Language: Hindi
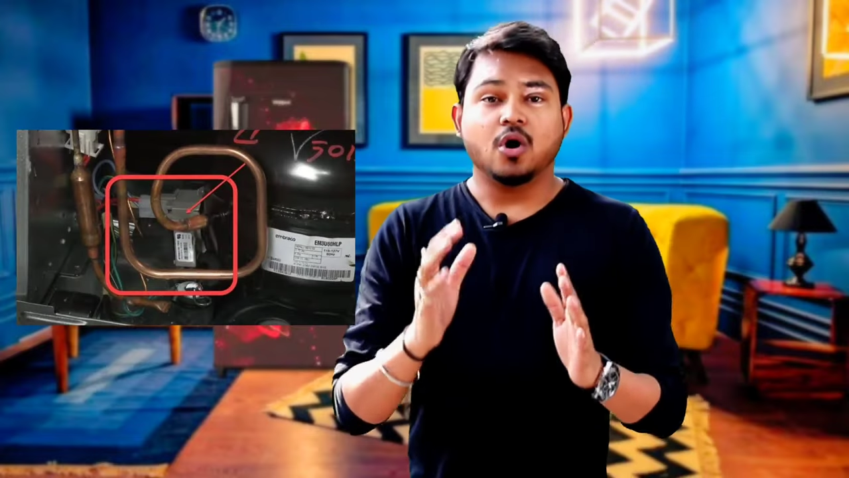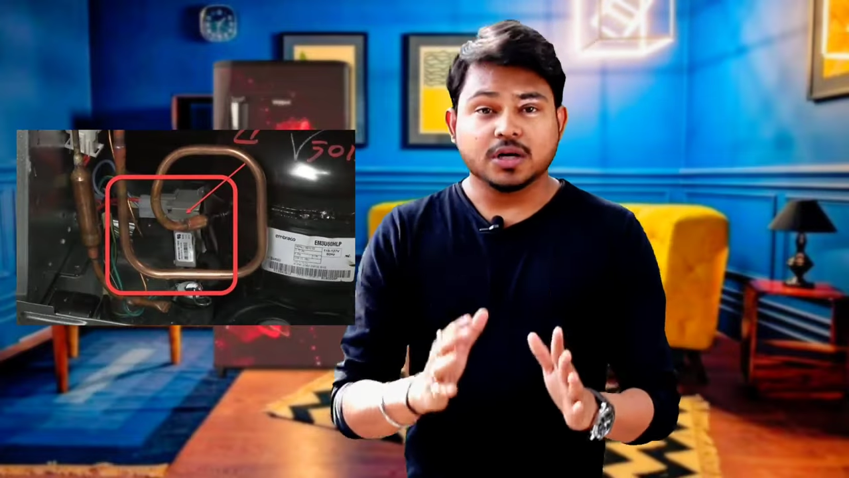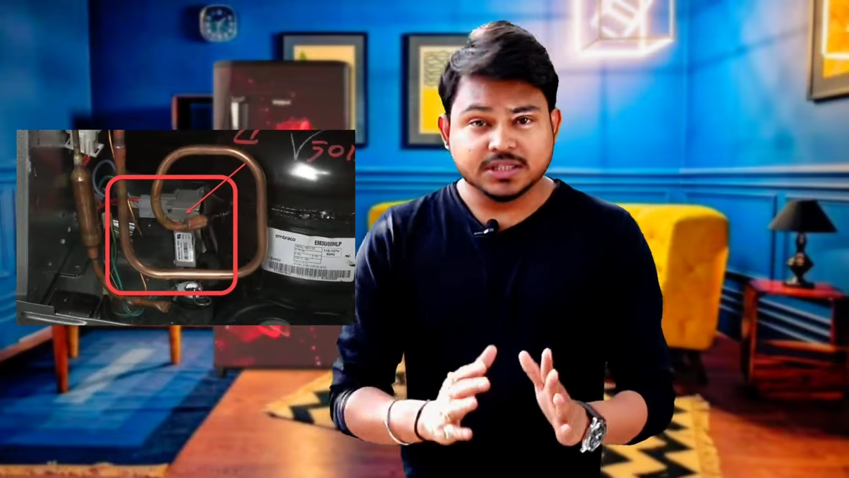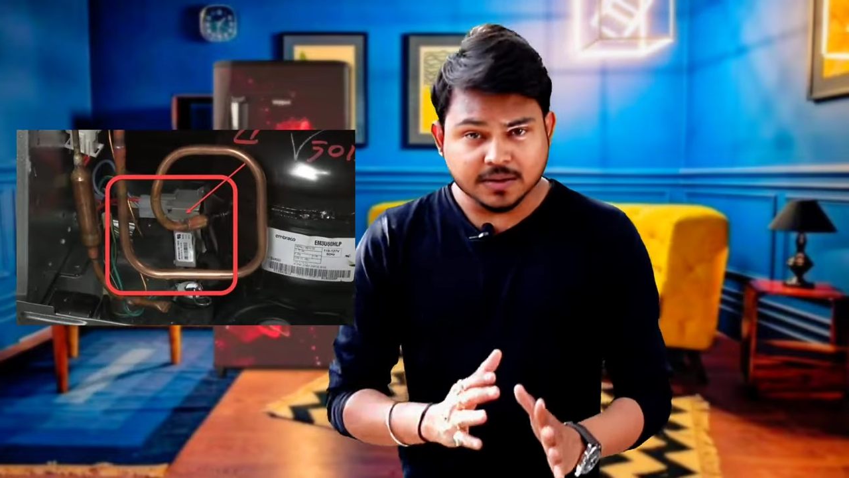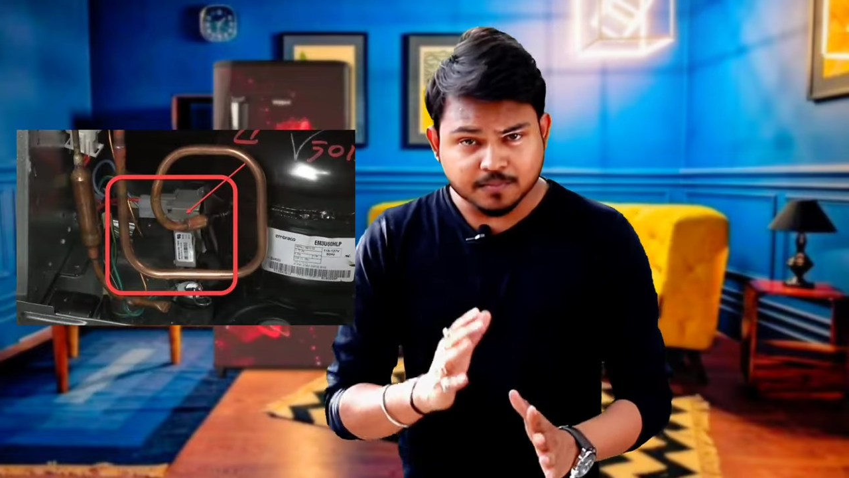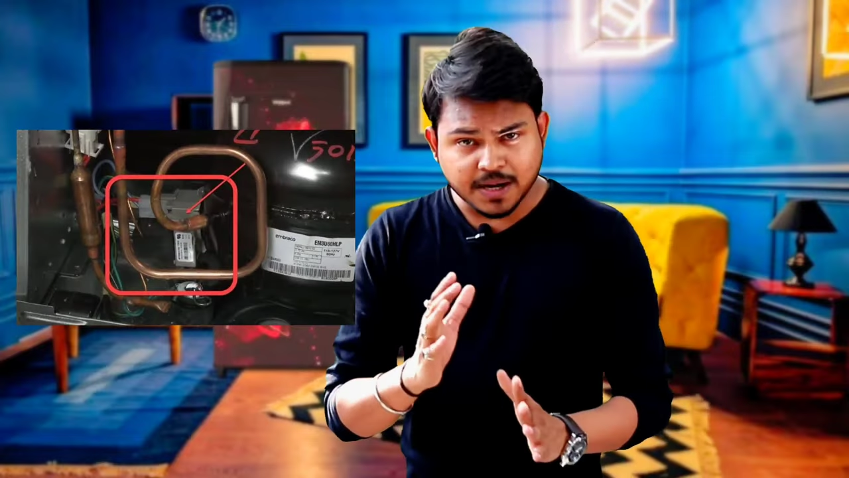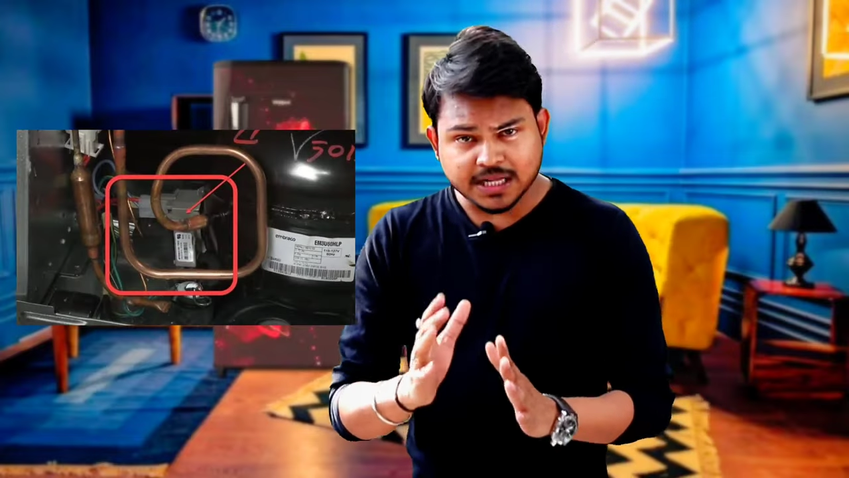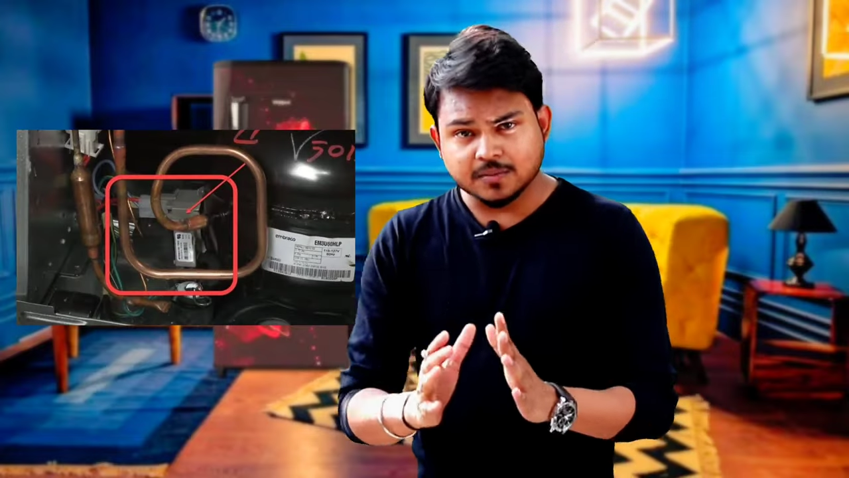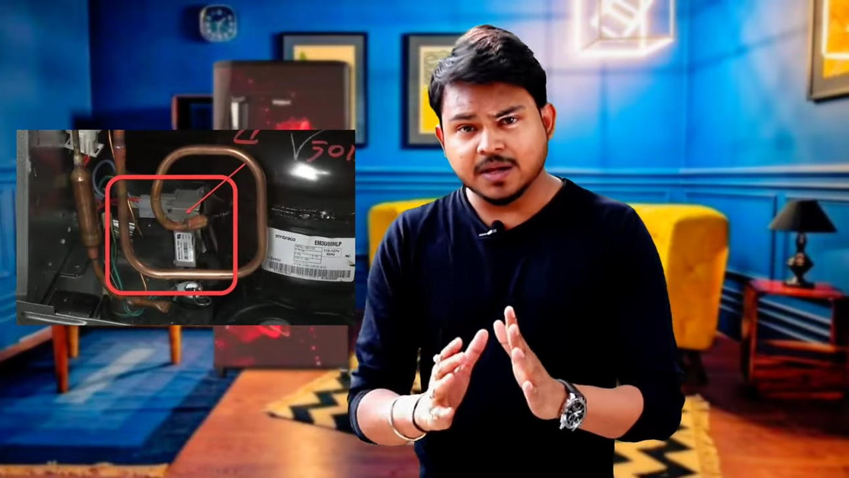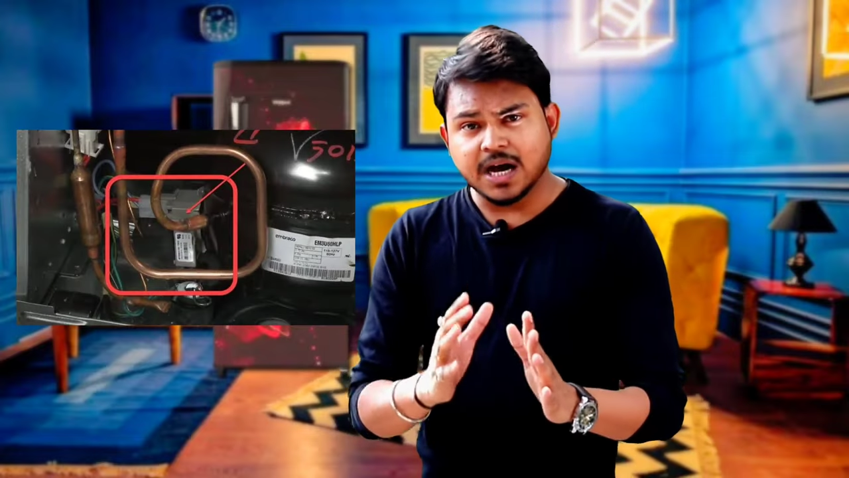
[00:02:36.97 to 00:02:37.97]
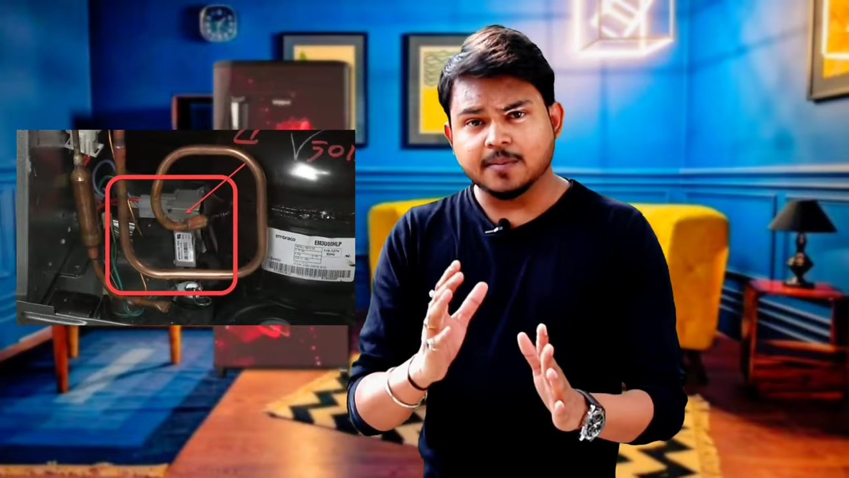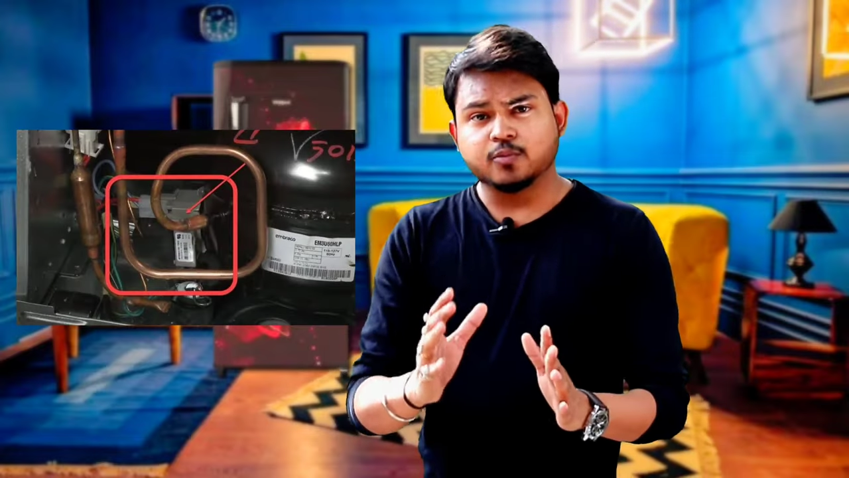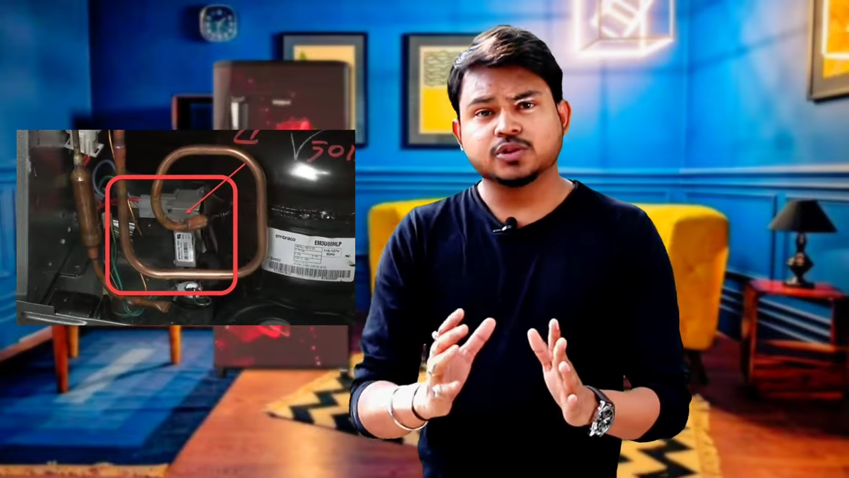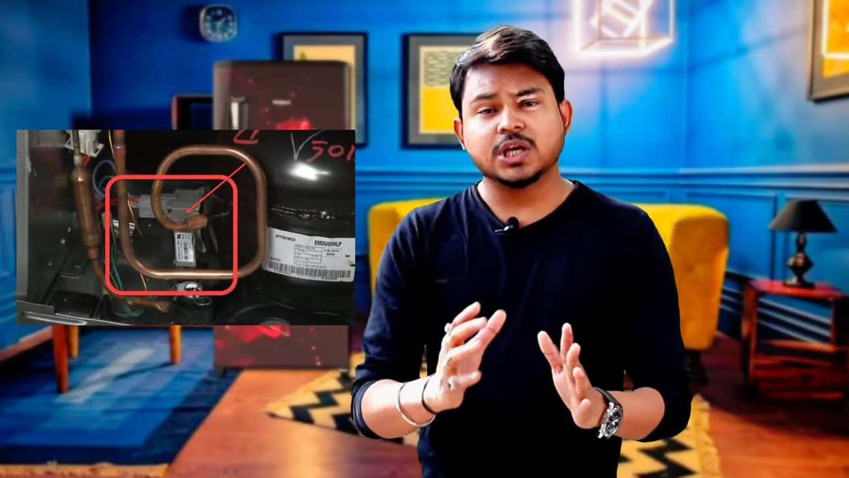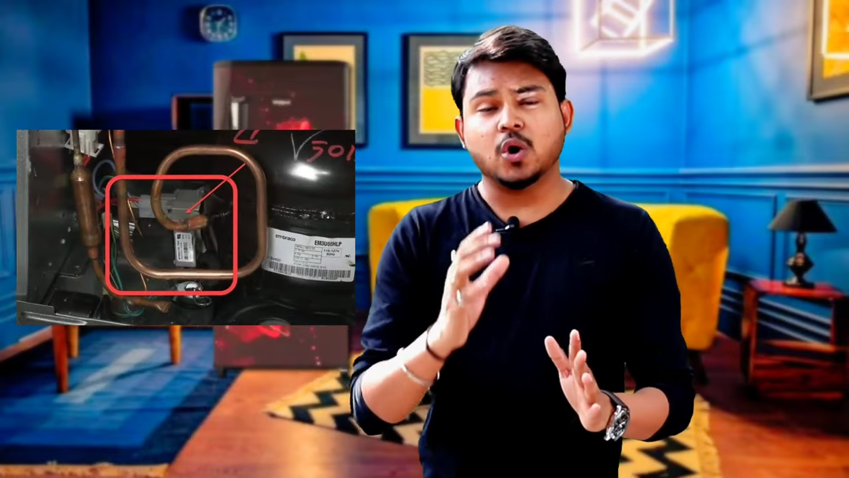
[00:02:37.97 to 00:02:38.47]
और जब बाद में
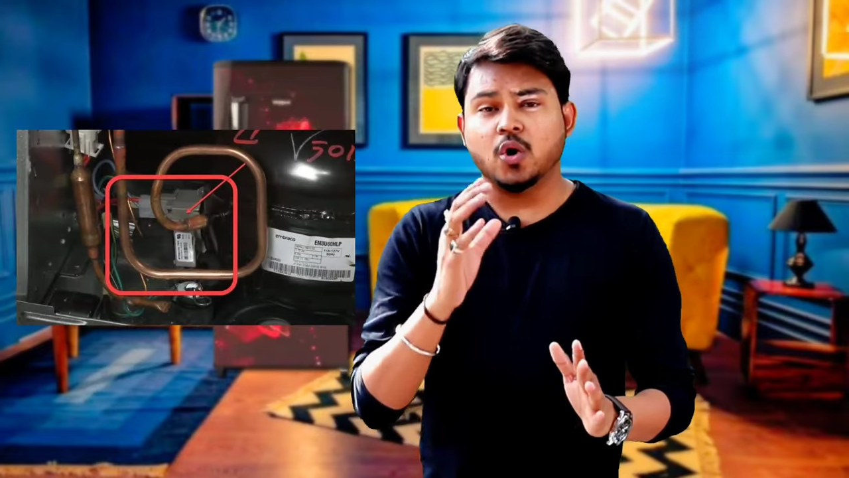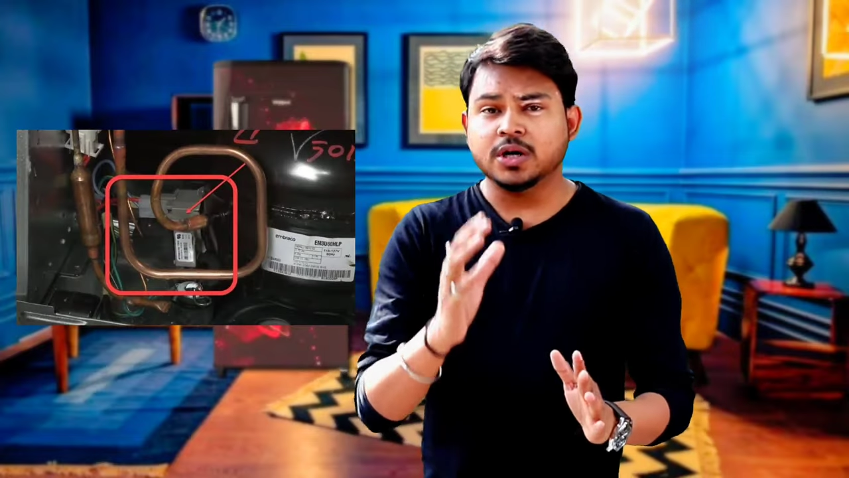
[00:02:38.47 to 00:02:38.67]
आप उसे